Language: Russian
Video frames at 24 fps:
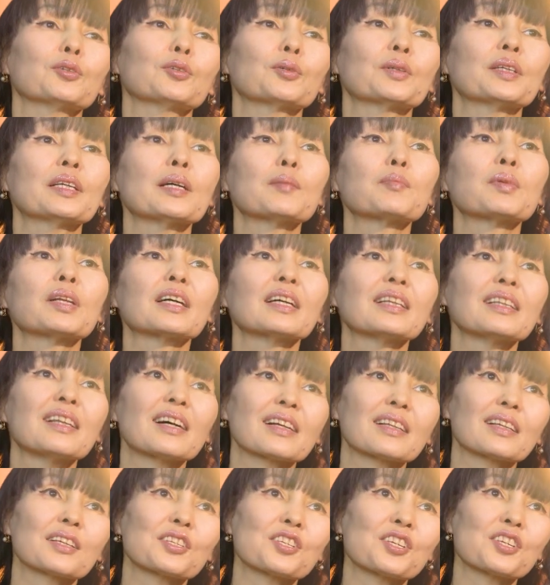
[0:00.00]
Но я
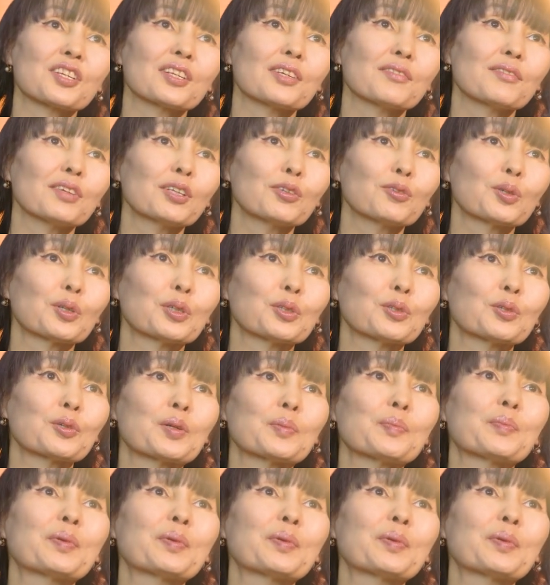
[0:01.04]
благодарна человеку, который